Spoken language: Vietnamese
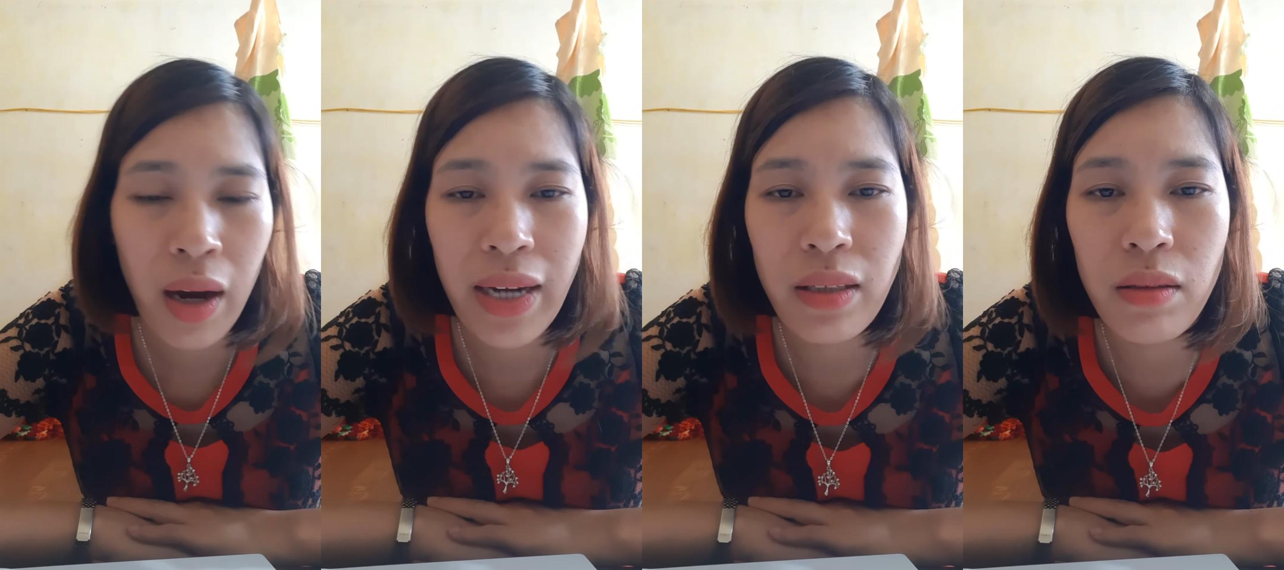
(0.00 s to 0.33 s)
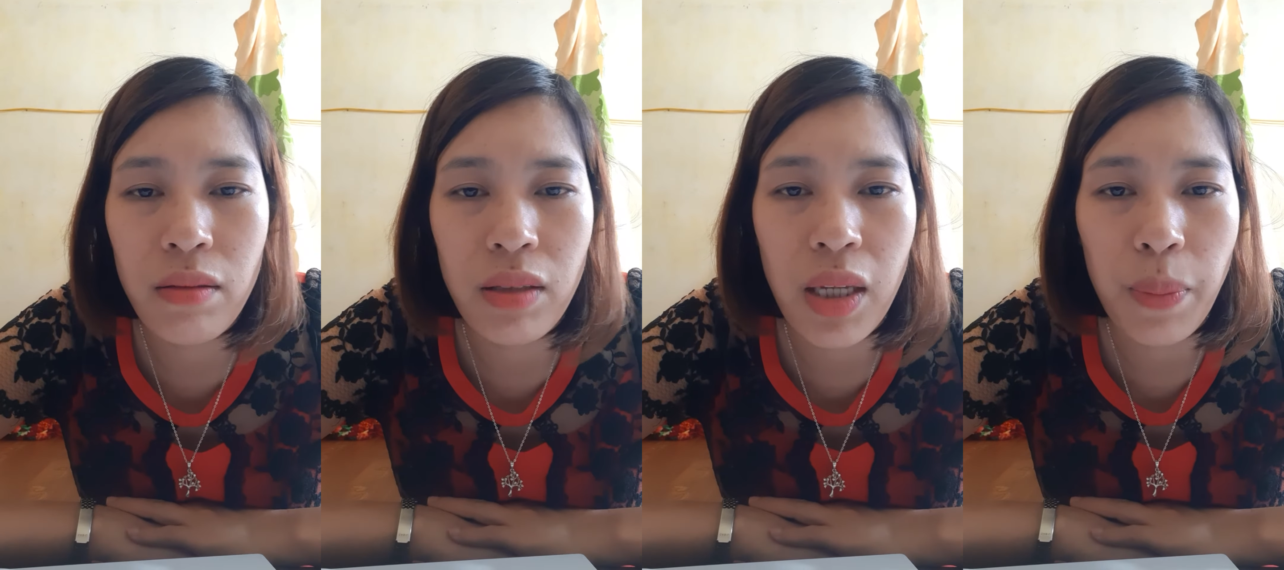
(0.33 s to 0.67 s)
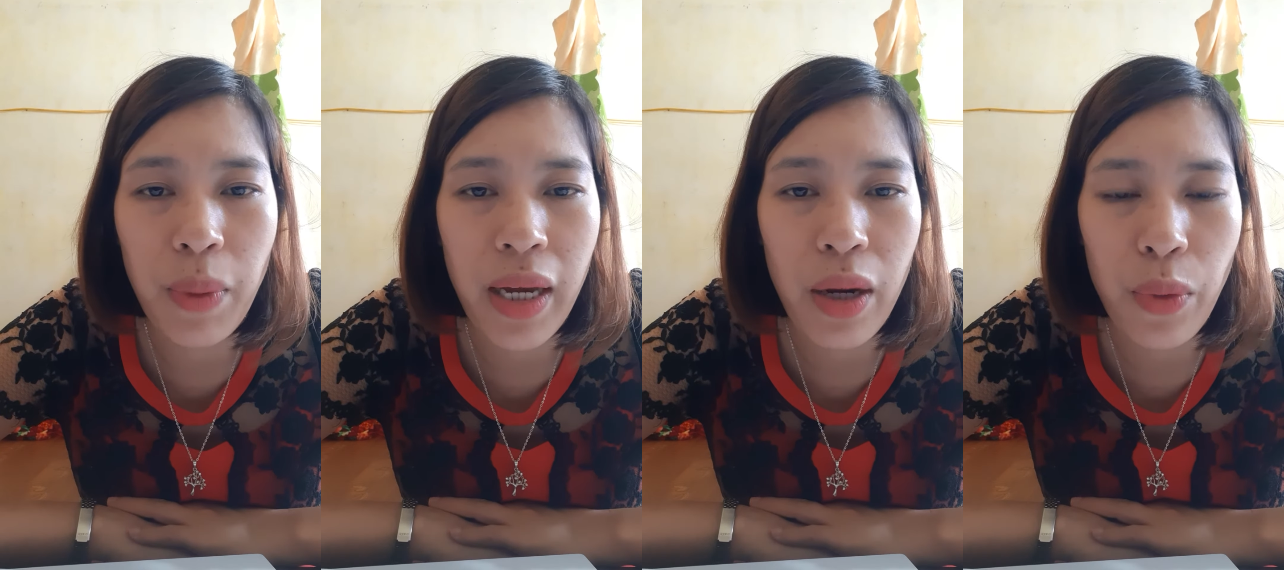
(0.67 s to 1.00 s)
cái từ tiếp
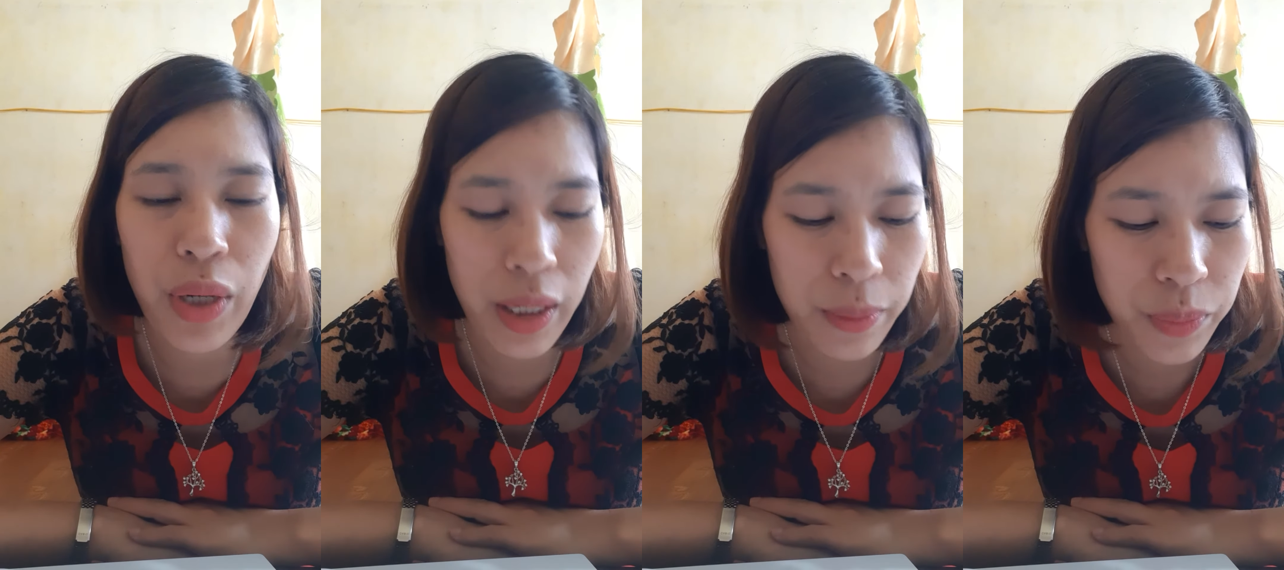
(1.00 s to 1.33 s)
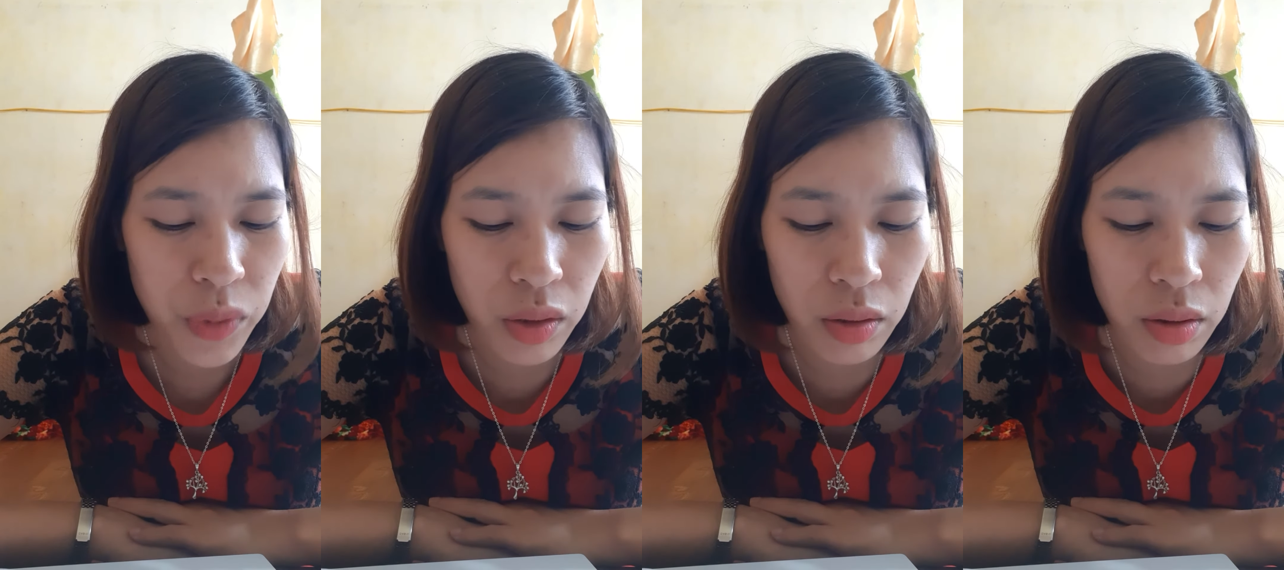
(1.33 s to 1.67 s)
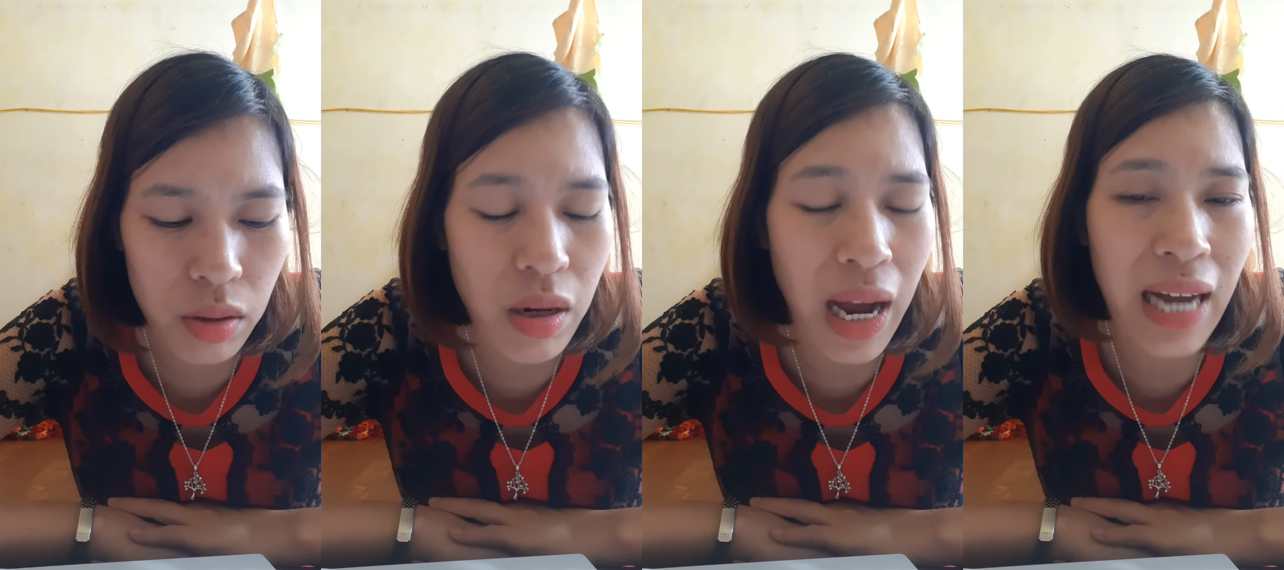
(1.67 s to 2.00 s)
theo này từ thứ
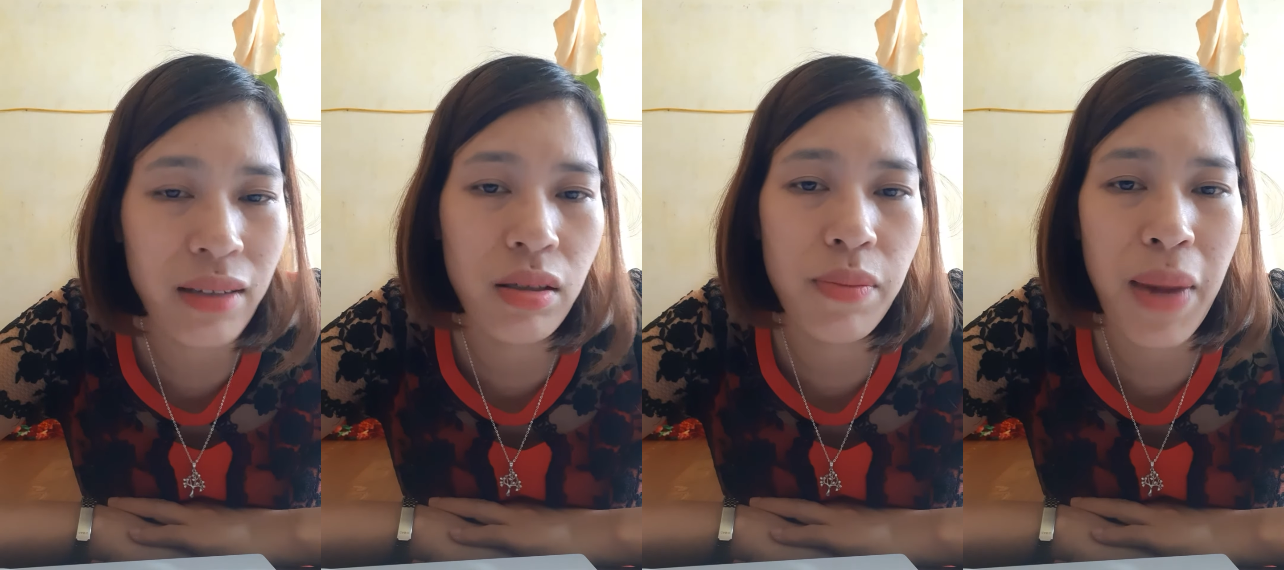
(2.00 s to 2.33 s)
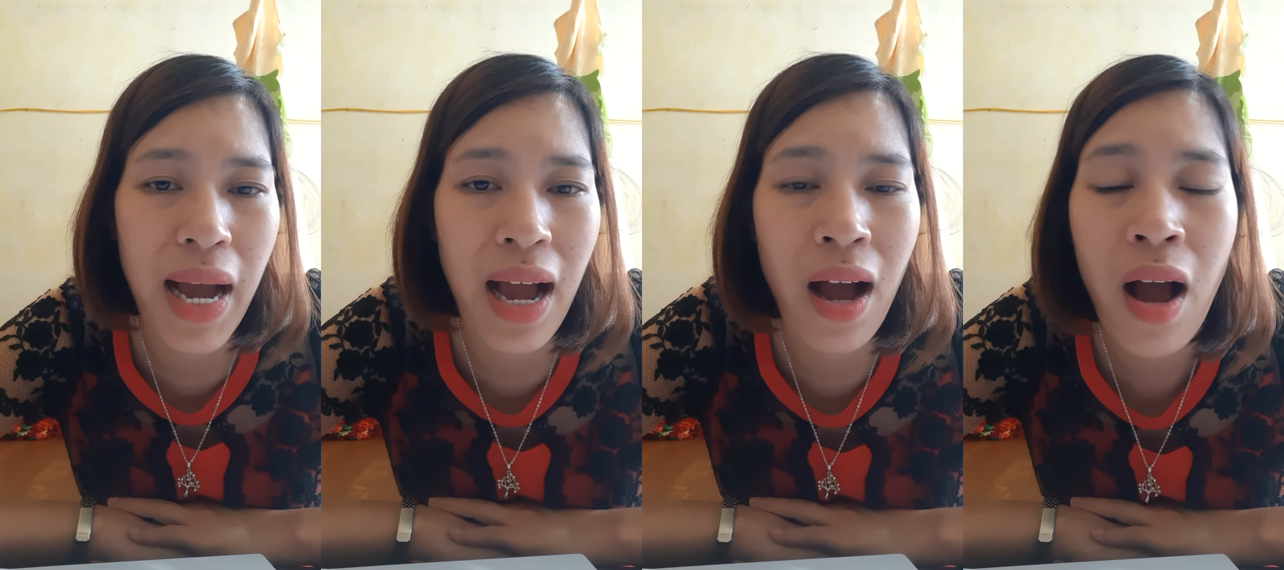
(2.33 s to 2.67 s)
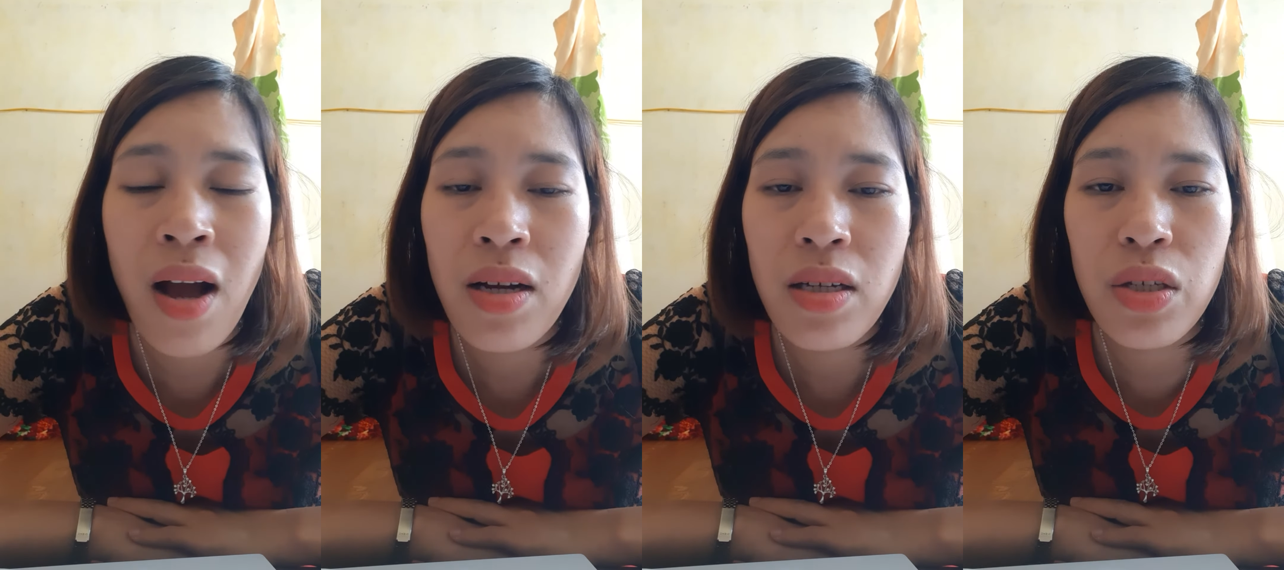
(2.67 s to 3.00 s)
tư hàng thứ ba
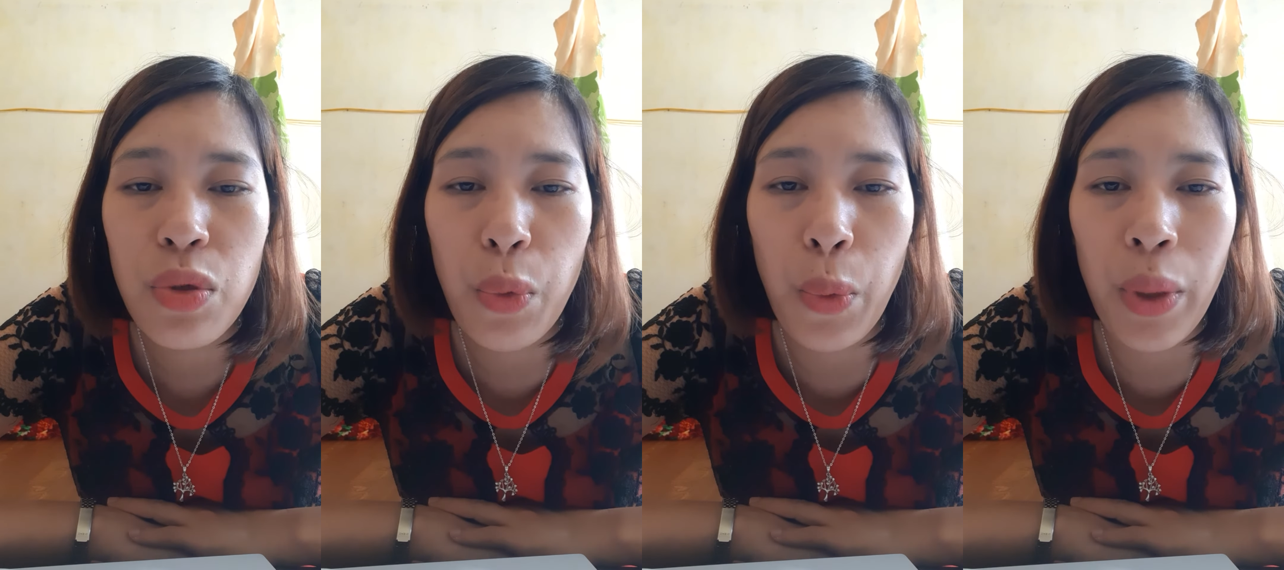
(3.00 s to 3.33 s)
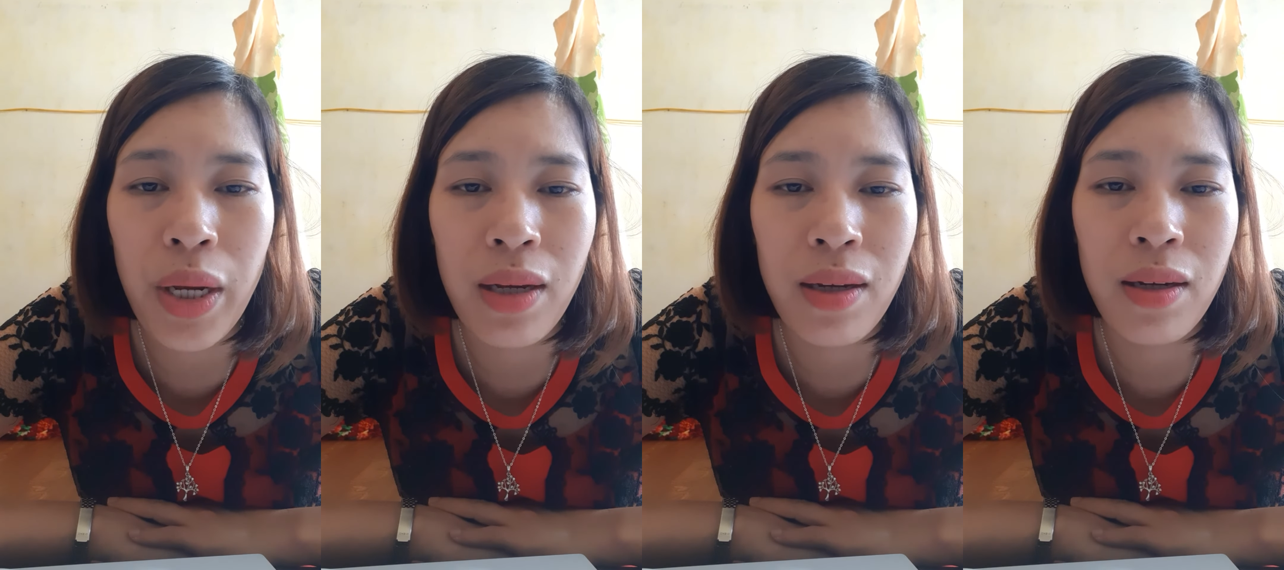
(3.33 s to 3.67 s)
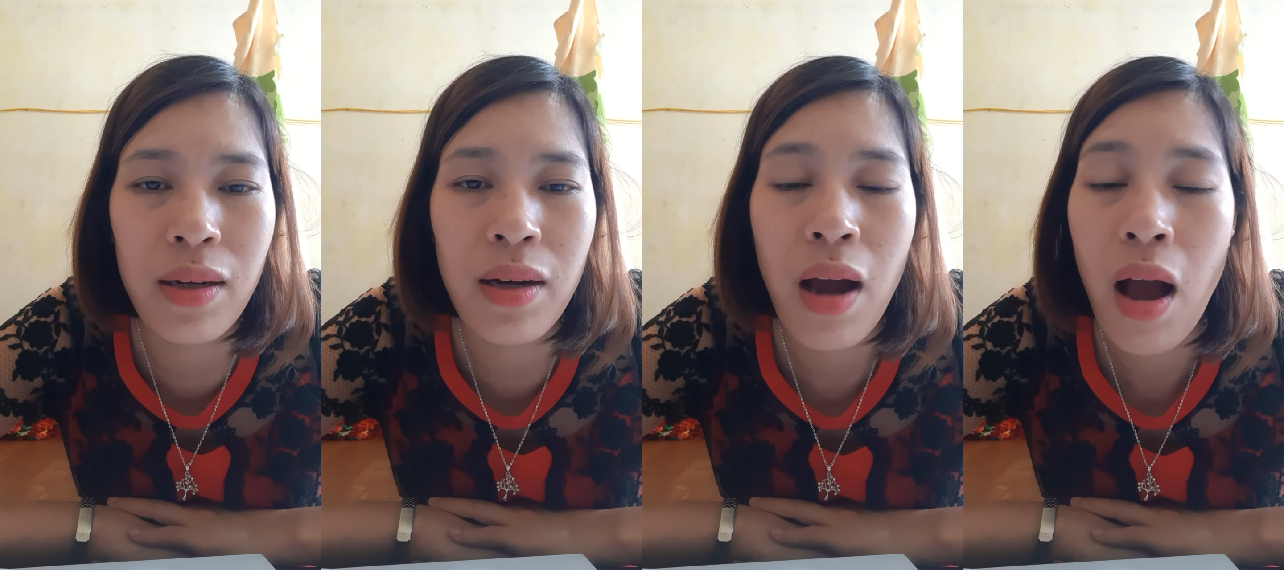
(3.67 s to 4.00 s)

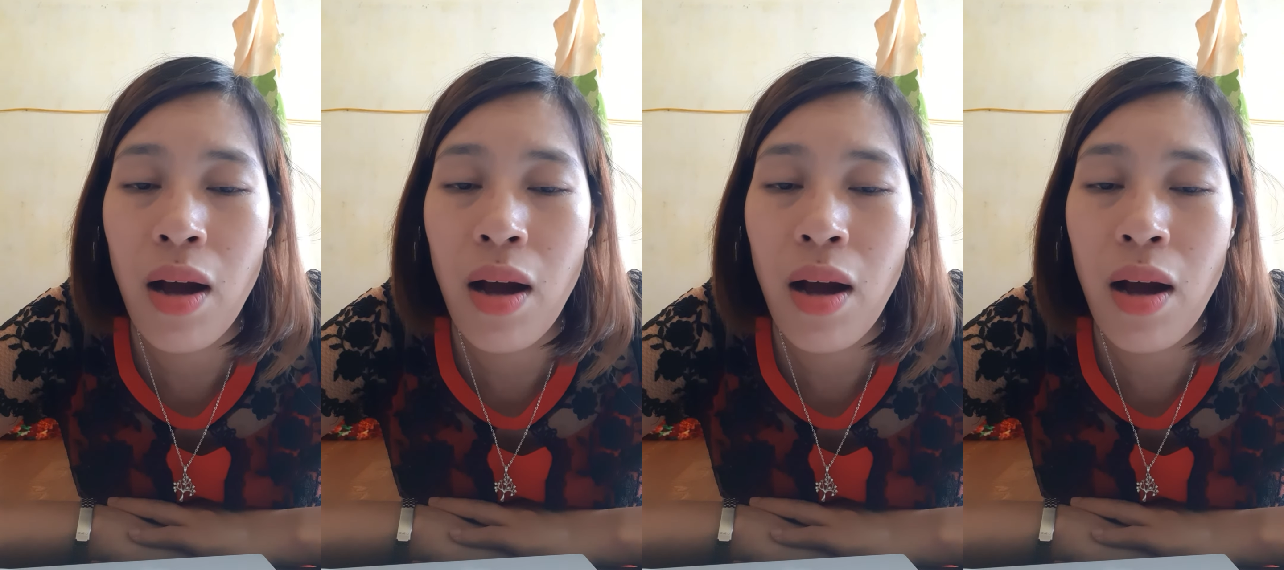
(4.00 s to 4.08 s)
swing